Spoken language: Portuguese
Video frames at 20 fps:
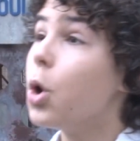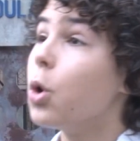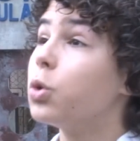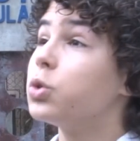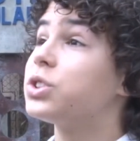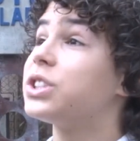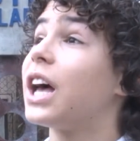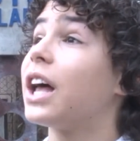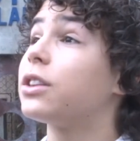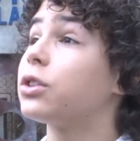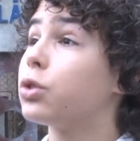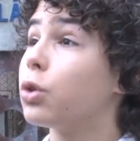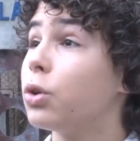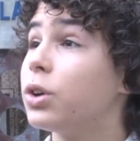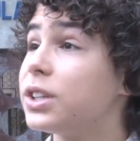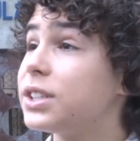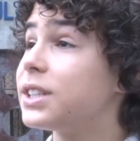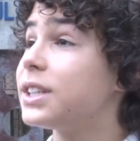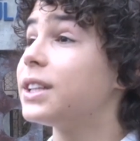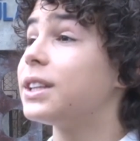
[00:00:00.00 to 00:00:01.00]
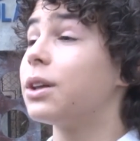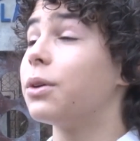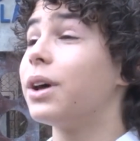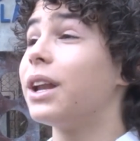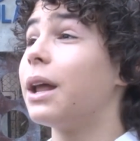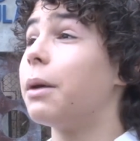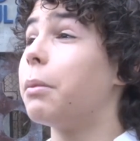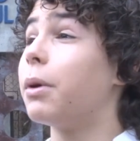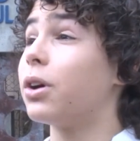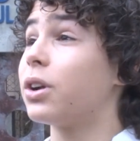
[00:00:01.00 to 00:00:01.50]
Os atores que estão
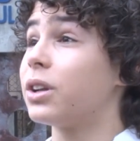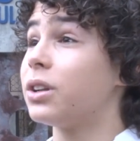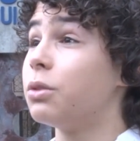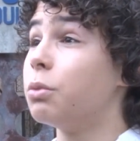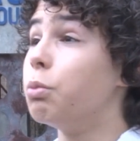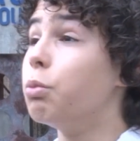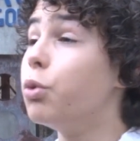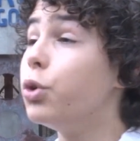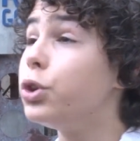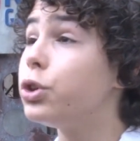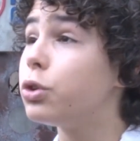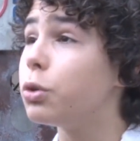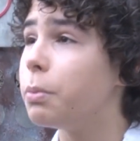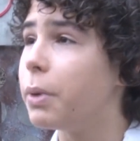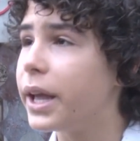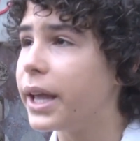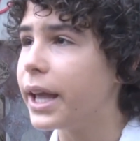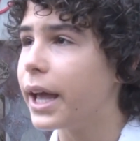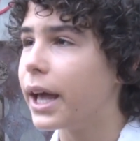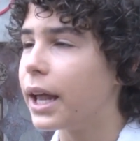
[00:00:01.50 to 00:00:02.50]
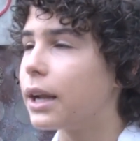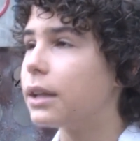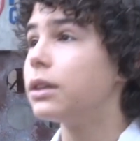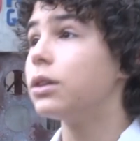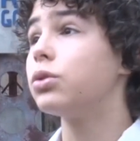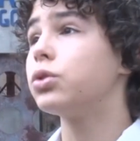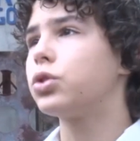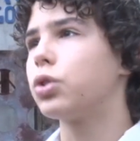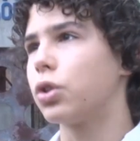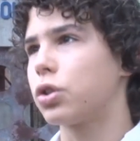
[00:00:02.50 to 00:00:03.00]
elaborando muito bem ela,
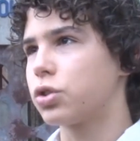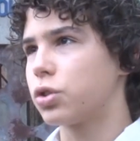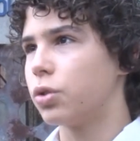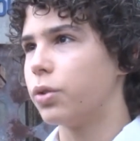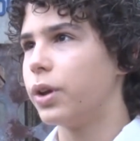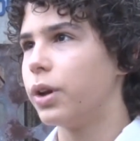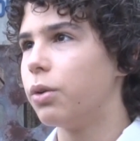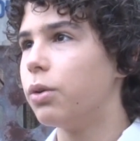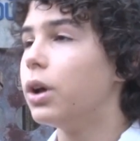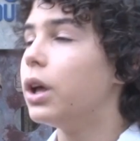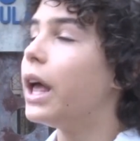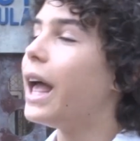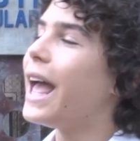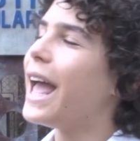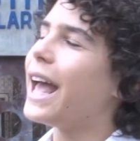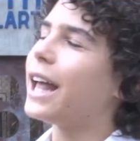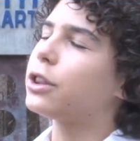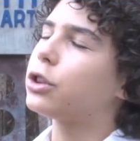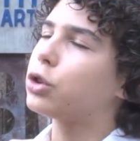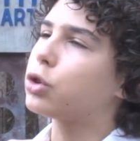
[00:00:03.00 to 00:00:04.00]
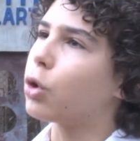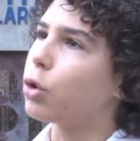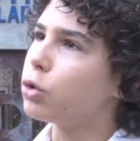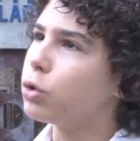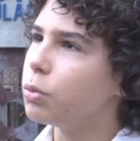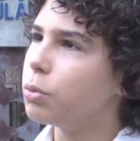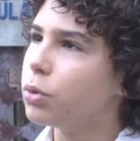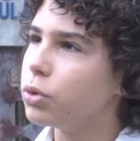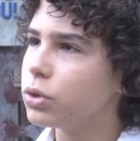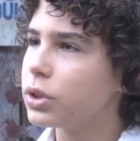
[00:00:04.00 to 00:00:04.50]
não só sou eu, é
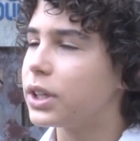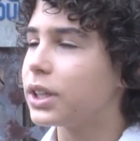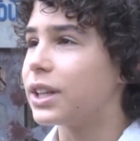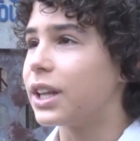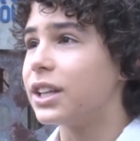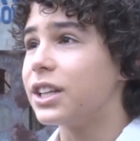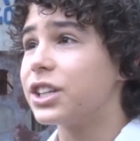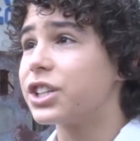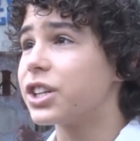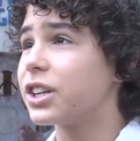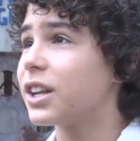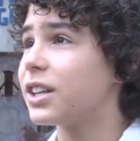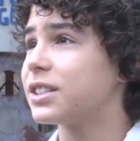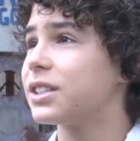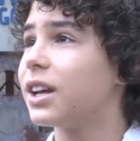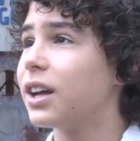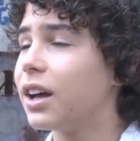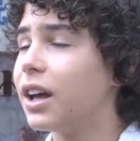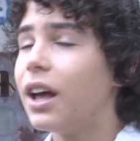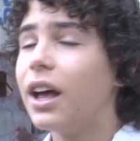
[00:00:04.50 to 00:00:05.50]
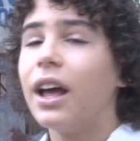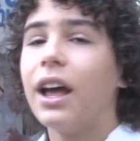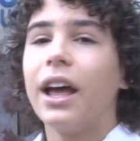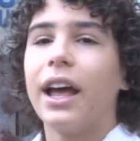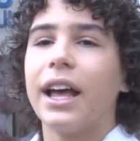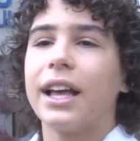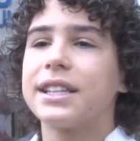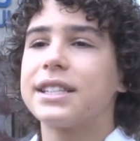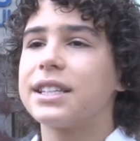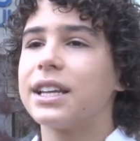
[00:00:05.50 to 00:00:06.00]
todo mundo que está deixando essa
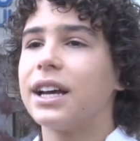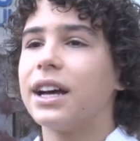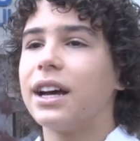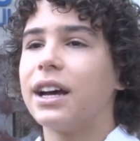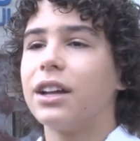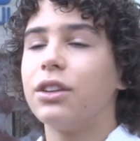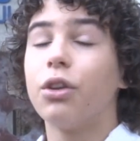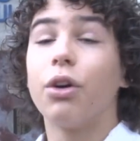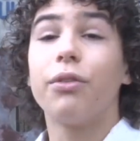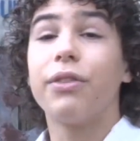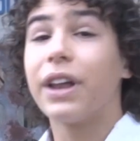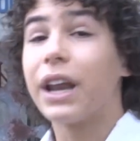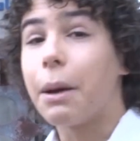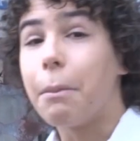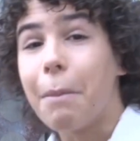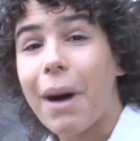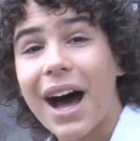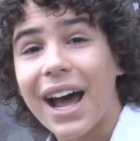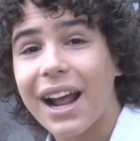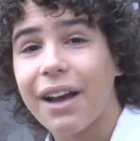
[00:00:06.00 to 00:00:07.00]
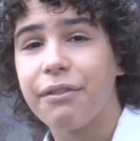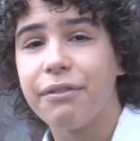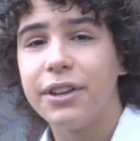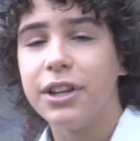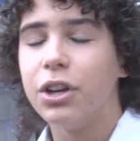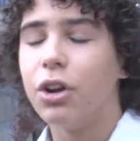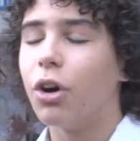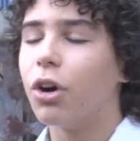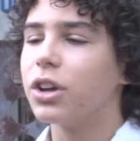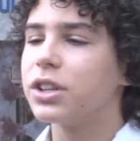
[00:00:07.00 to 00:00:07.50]
essa novela
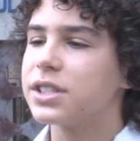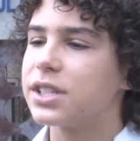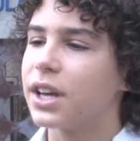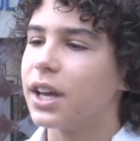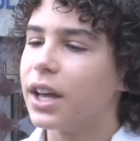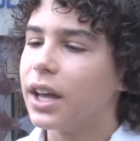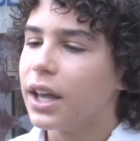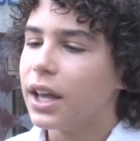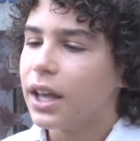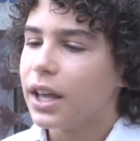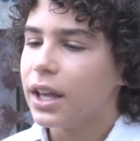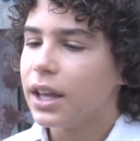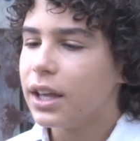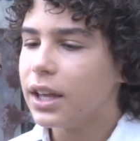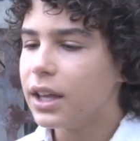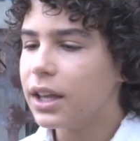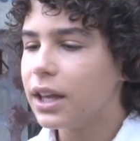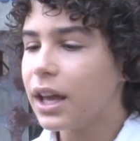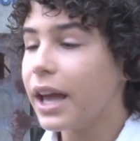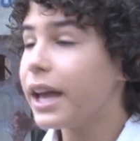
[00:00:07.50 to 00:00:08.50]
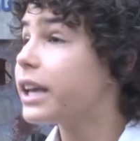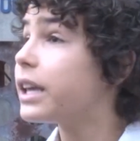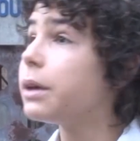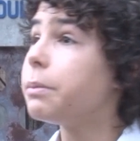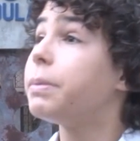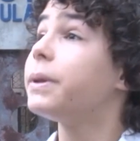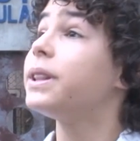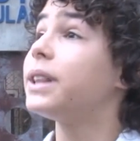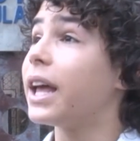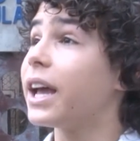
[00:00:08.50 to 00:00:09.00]
maravilhosa e a
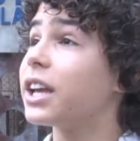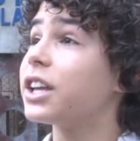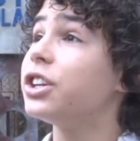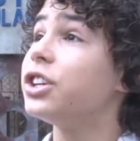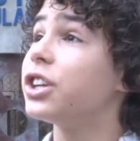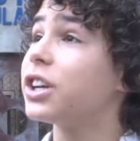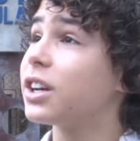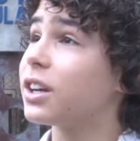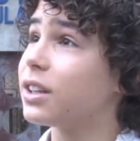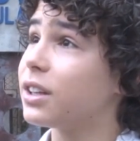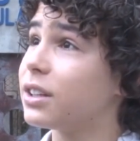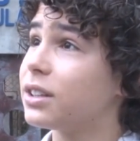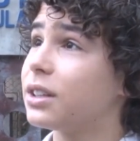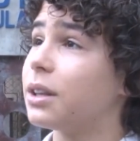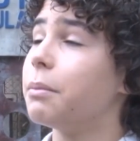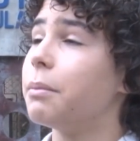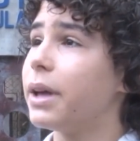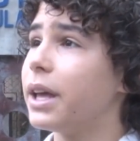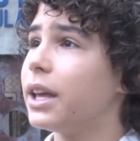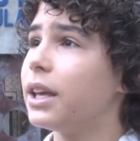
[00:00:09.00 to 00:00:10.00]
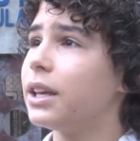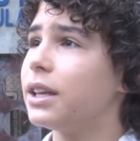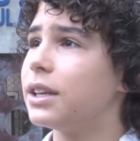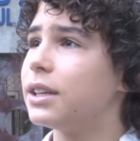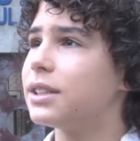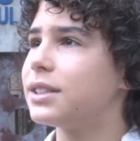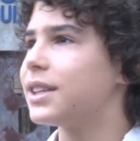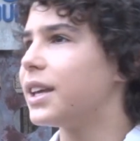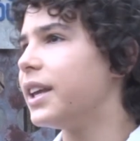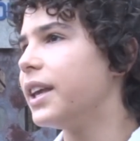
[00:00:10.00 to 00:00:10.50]
equipe técnica também,
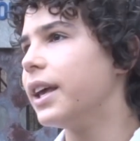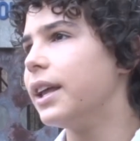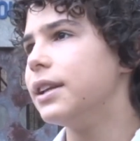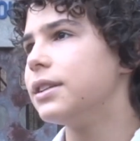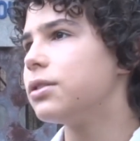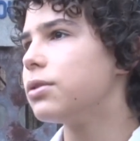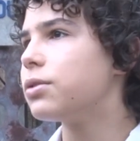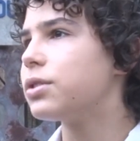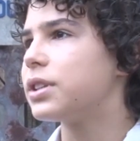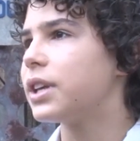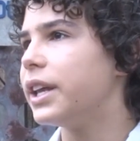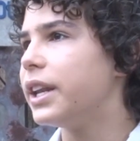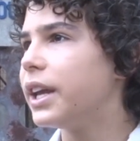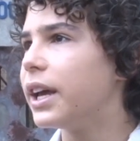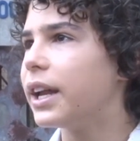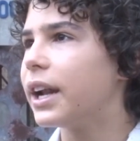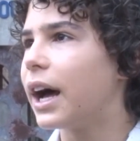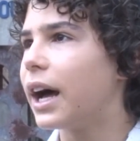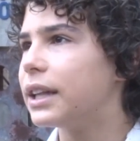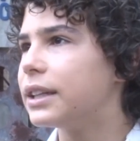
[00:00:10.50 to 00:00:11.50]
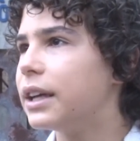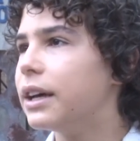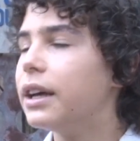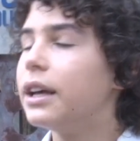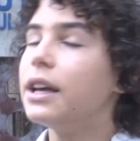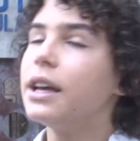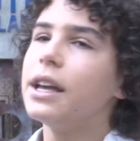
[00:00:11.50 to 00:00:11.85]
que sem eles não seria nada.